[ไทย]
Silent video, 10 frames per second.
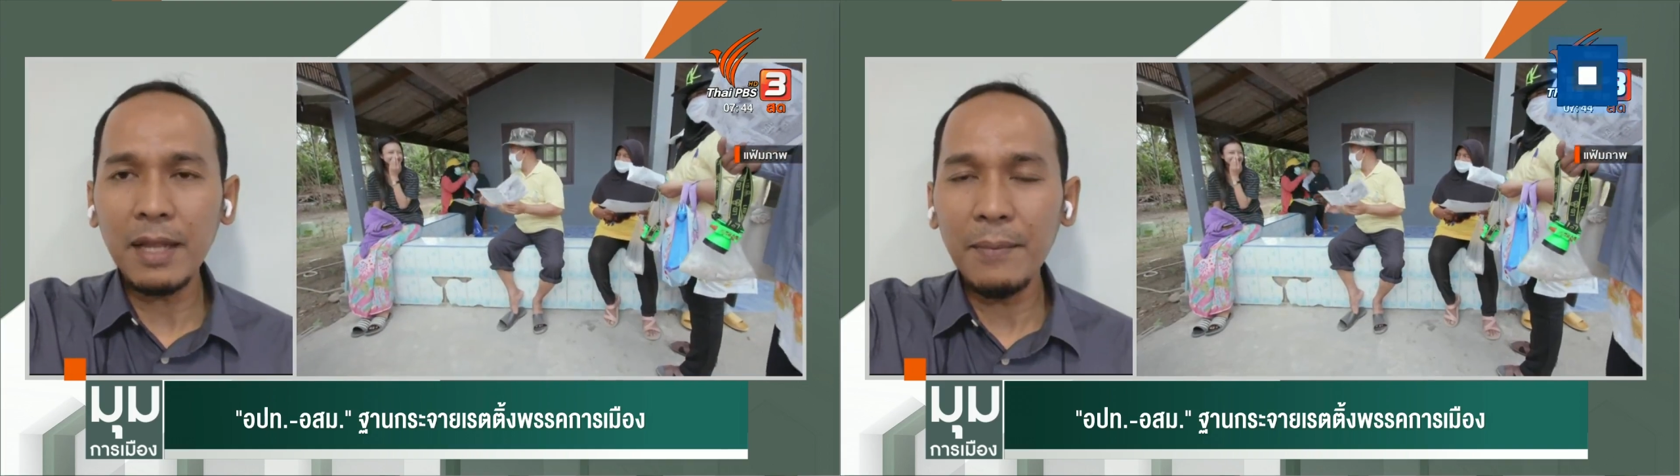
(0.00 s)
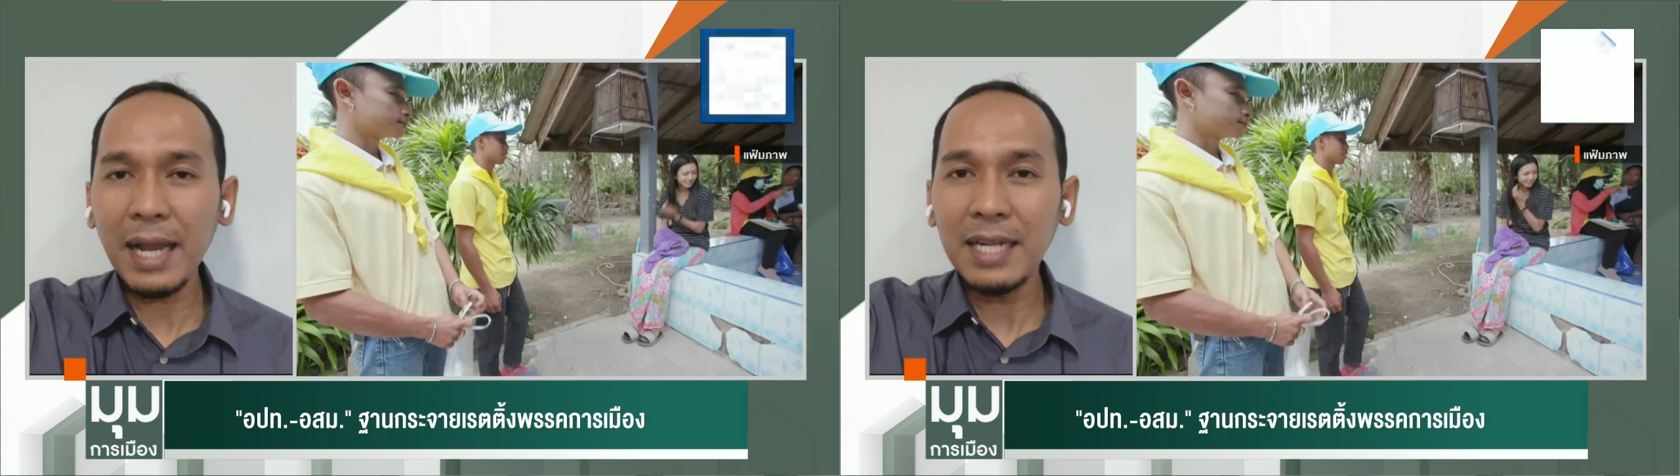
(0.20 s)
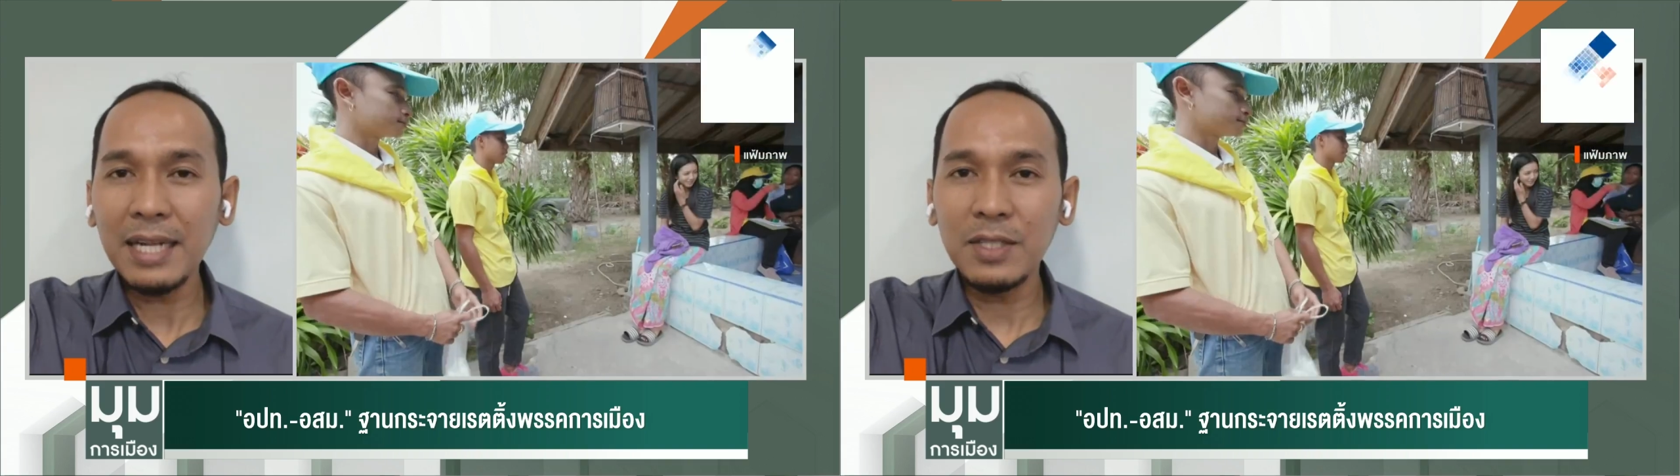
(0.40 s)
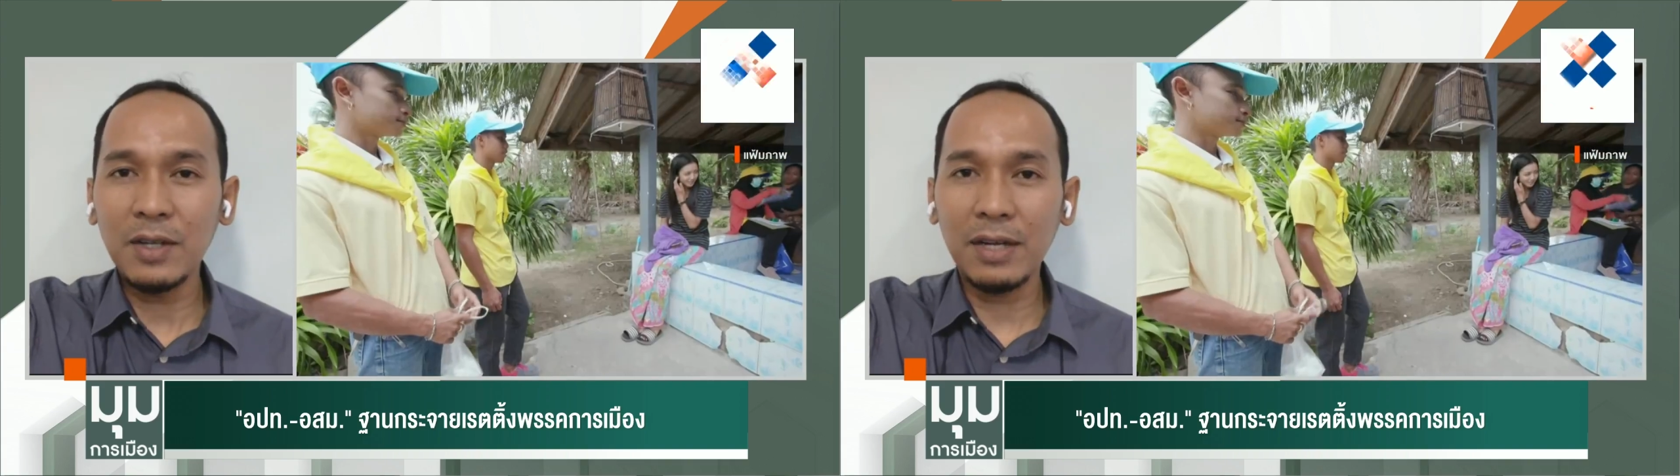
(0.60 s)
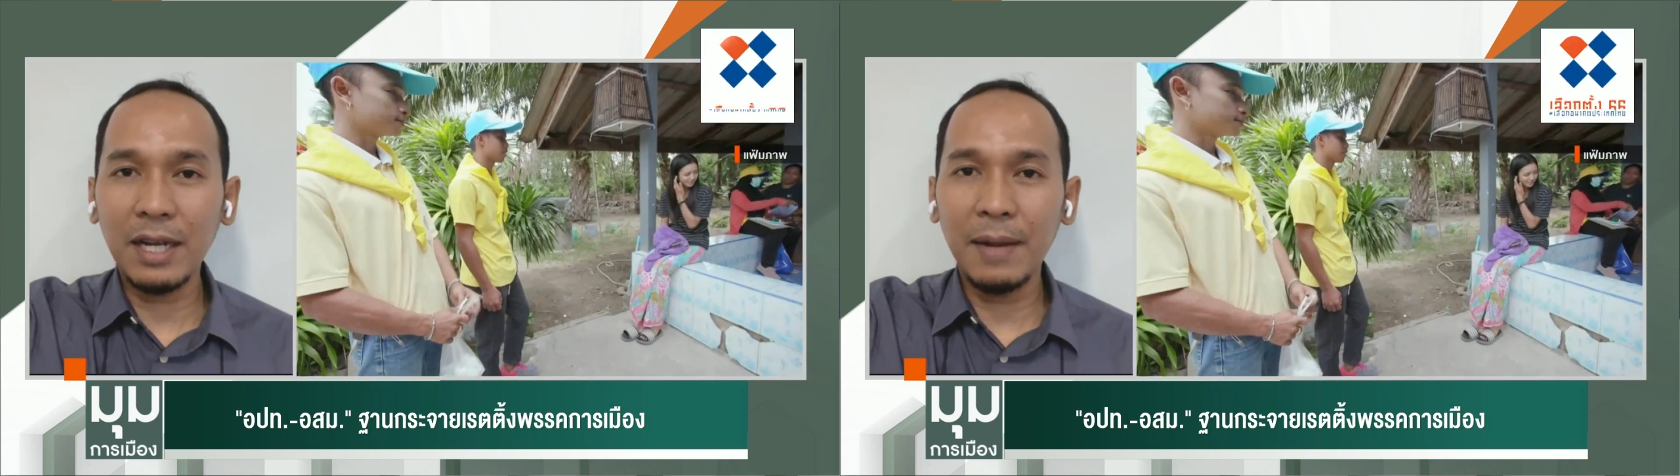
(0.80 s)
ประการที่
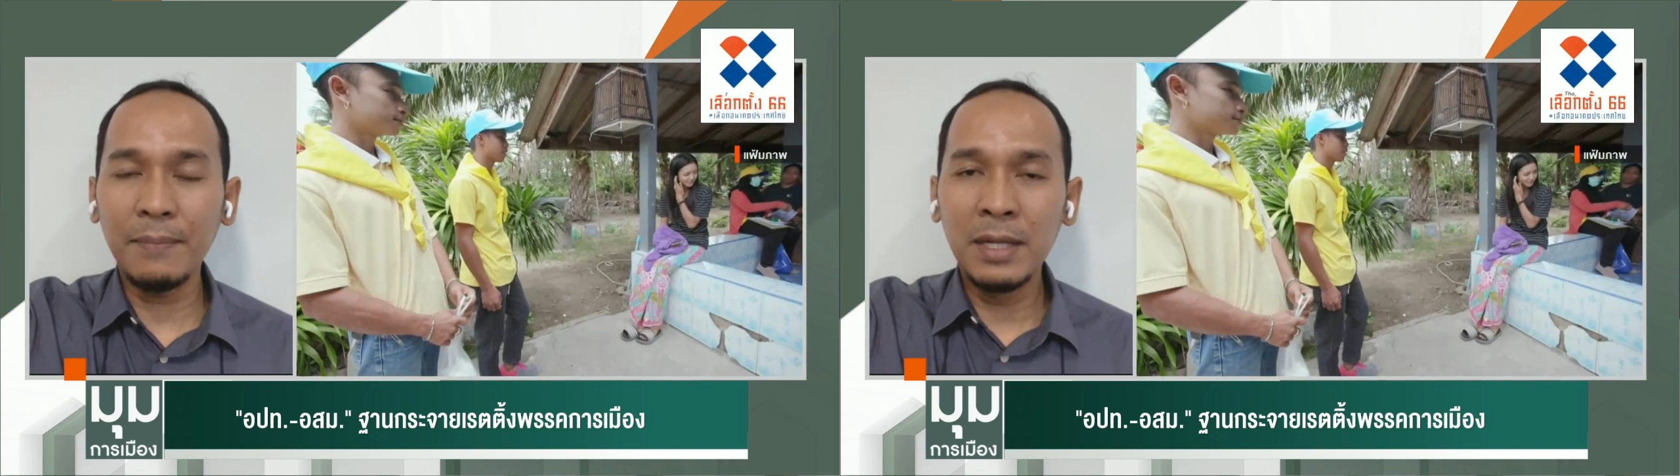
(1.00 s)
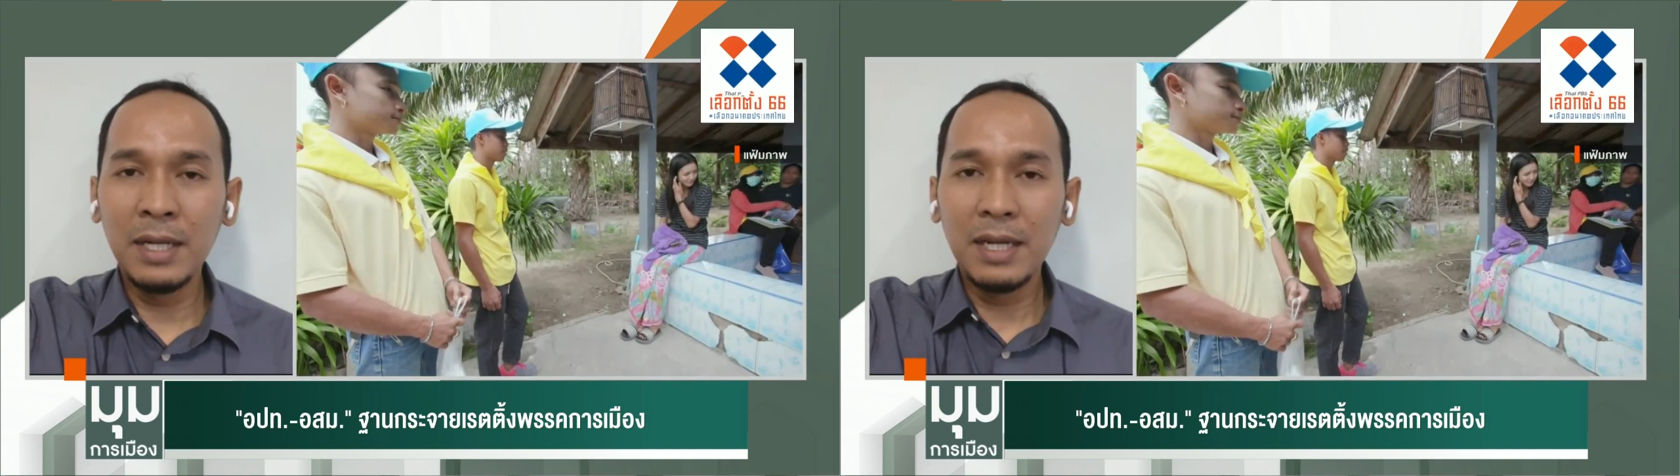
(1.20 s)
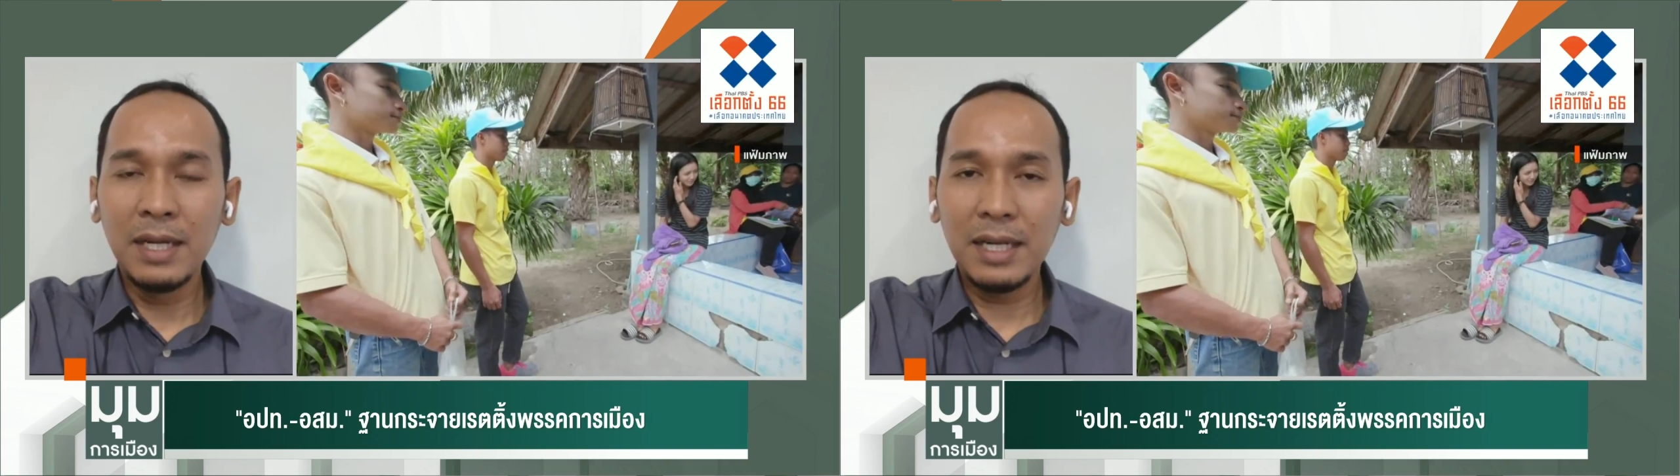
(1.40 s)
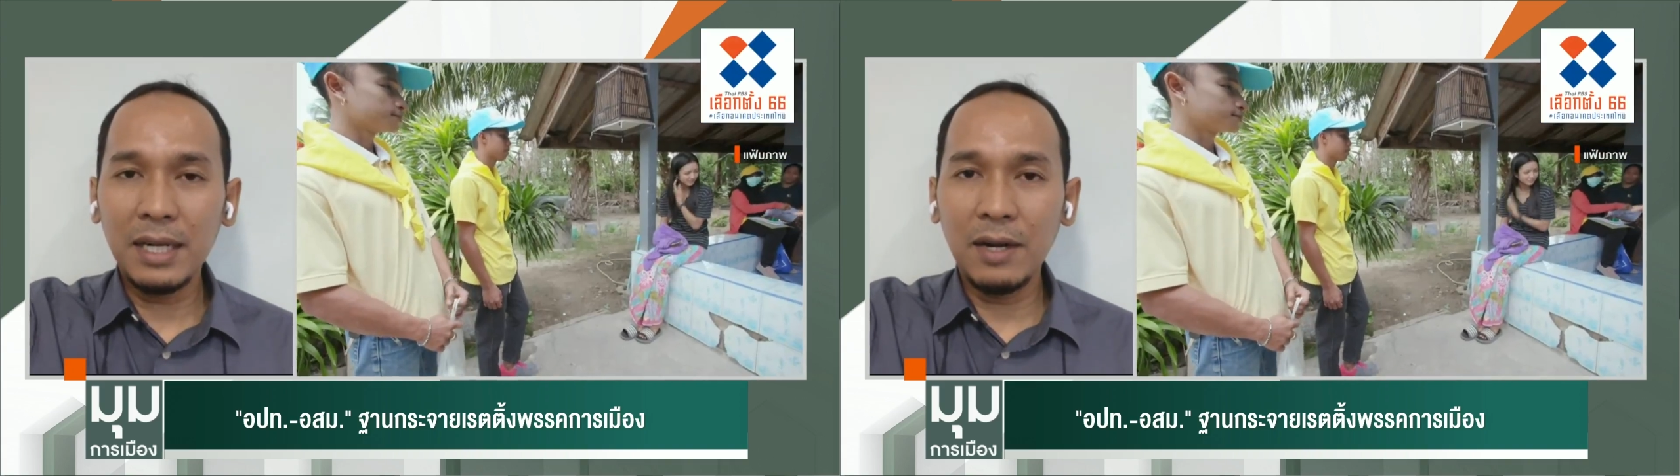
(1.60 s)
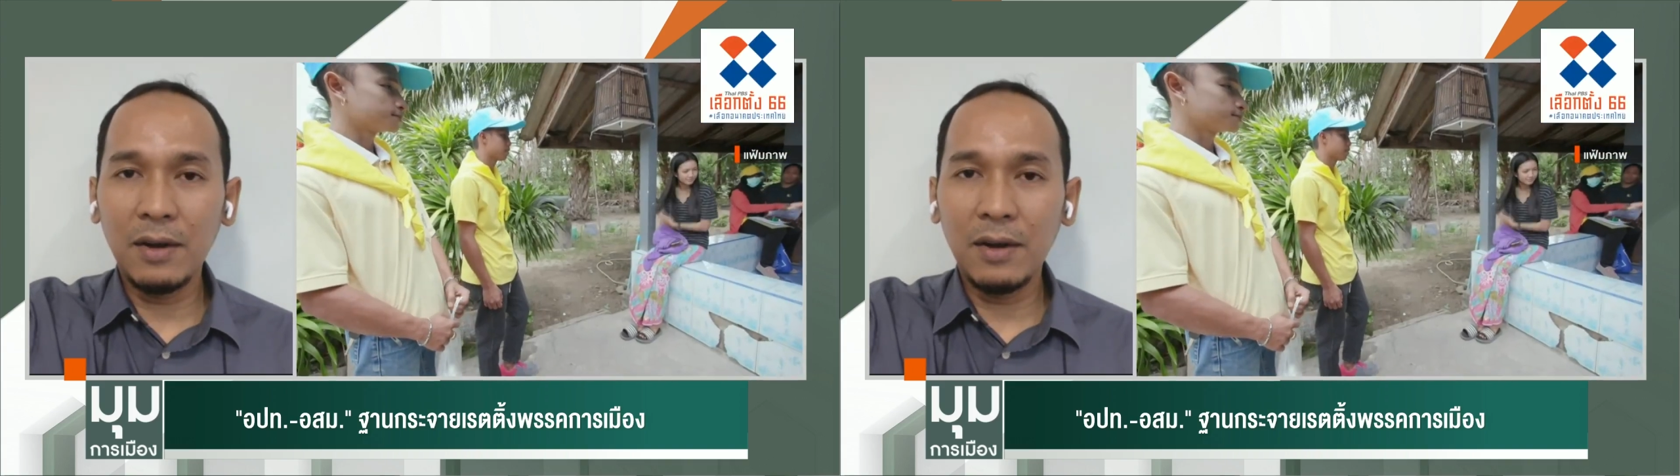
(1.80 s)
2นะครับ เรื่อง